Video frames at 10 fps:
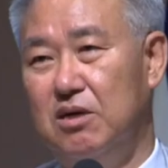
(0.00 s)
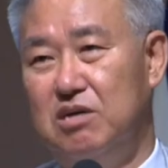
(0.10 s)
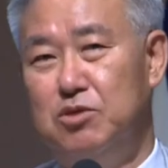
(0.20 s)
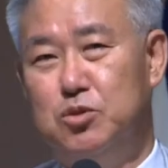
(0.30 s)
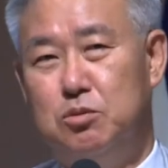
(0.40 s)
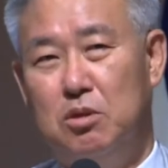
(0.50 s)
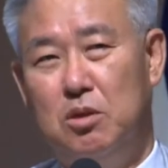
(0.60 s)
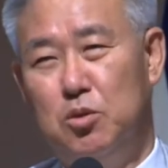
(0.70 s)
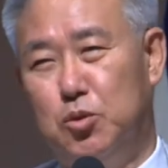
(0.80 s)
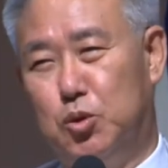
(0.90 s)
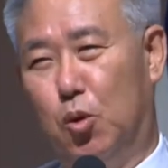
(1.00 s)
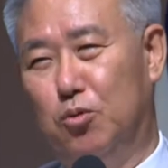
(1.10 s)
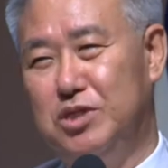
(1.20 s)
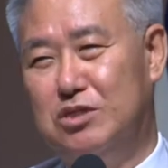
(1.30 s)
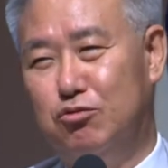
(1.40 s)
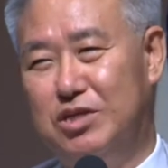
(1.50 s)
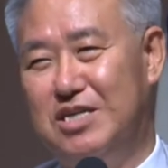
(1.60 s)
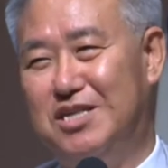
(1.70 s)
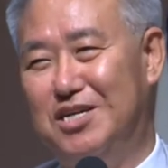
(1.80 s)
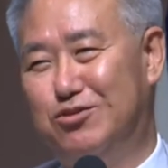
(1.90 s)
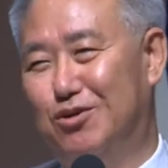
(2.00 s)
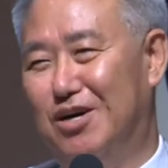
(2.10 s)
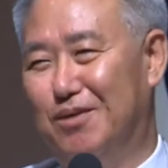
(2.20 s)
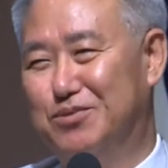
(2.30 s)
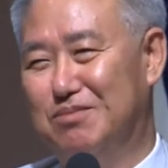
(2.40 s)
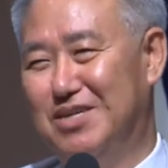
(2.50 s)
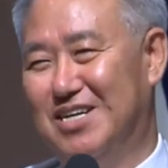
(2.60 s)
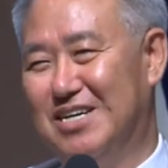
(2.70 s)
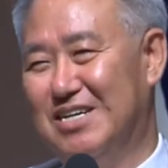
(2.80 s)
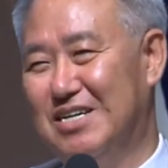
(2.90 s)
그러면 독립국이 될 수가 없습니다.